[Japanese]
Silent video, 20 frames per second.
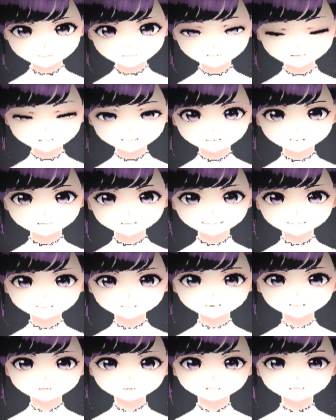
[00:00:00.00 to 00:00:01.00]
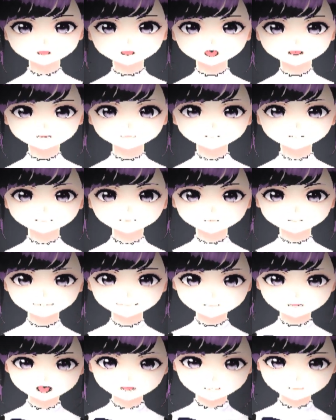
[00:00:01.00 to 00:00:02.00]
受け取ろうとし
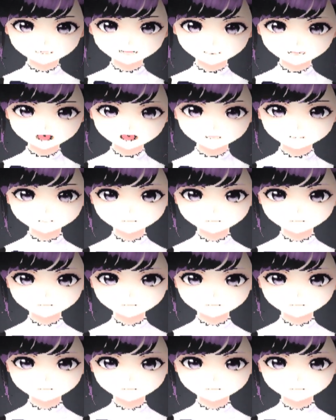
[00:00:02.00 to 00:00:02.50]
ますが、